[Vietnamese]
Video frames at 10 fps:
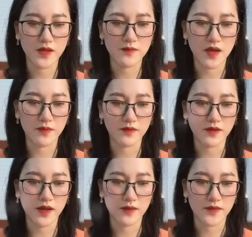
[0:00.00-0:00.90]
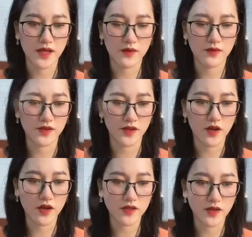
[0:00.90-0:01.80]
tim đập Kèm theo lời
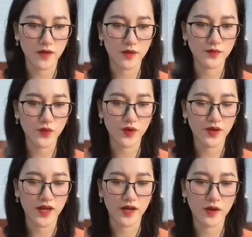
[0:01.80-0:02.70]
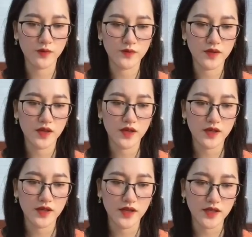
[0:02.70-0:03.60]
nói trầm ấm của người đàn ông
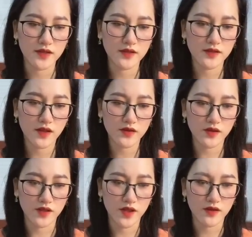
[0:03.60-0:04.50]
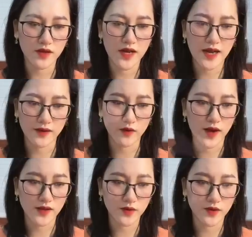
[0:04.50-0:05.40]
Hình như do thời tiết ở đây lạnh
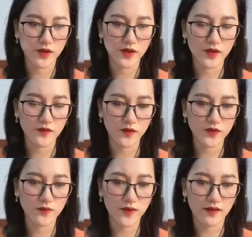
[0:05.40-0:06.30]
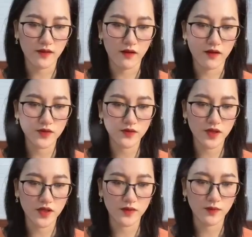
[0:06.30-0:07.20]
quá rồi phù Dung lại có chút
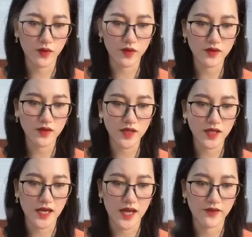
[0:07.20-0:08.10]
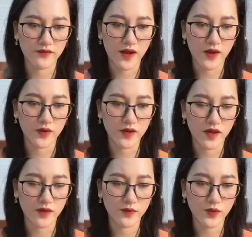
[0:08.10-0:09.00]
ý muốn ỉ lại vào hơi
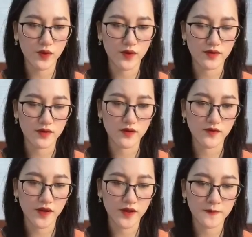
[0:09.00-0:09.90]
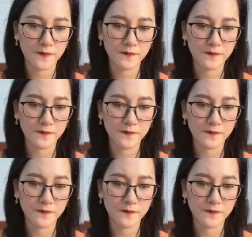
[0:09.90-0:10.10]
ấm của từ ngưng viên